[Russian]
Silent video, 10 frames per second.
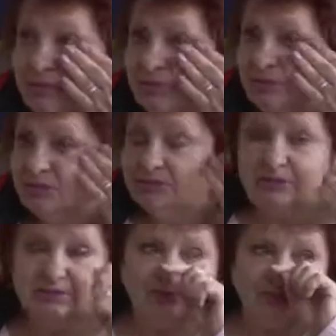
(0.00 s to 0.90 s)
мама, мы
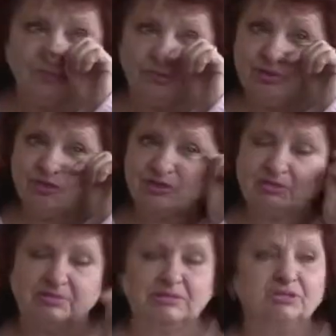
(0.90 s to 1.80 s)
едем в
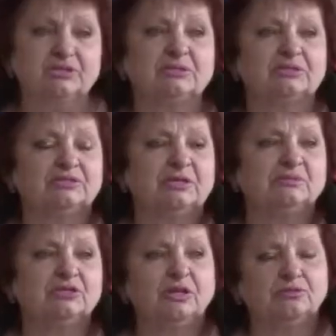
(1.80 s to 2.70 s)
бомбоубежище, собирайся с
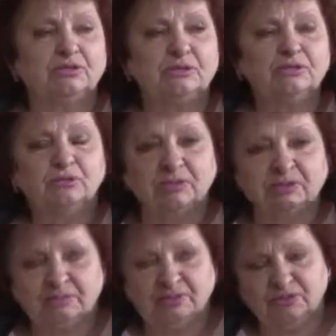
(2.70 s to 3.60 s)
нами. Я говорю, я
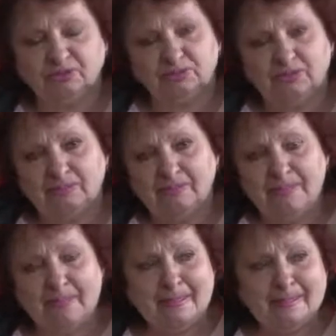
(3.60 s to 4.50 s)
никуда не поеду, я.
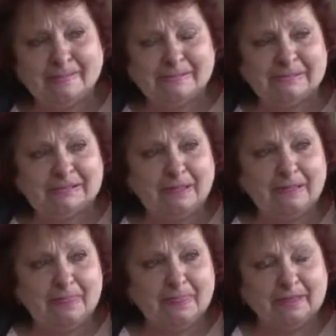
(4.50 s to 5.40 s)

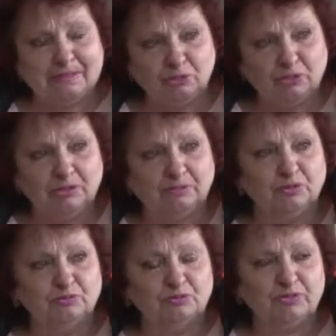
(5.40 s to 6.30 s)
Они уехали в
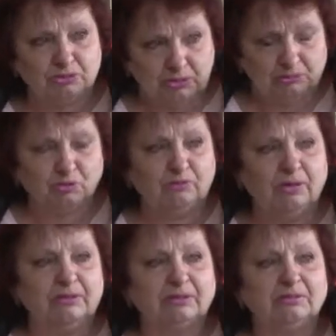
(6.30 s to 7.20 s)
бомбоубежище, ну, в
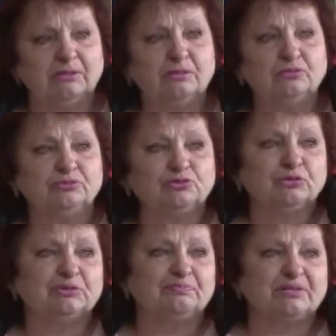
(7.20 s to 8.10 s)
Харькове. Я говорю,
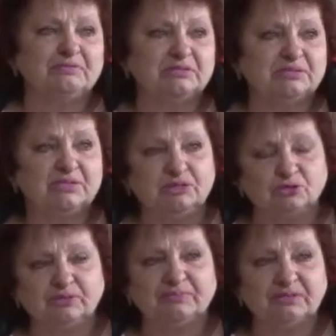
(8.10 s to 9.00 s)
что-то привезти или
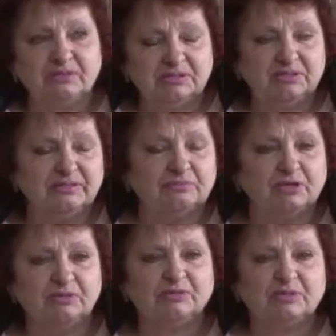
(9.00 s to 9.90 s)
что-то принести? Вам,
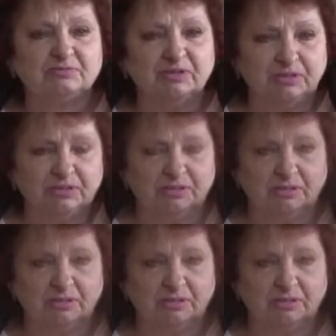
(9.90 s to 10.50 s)
говорю, я здесь пока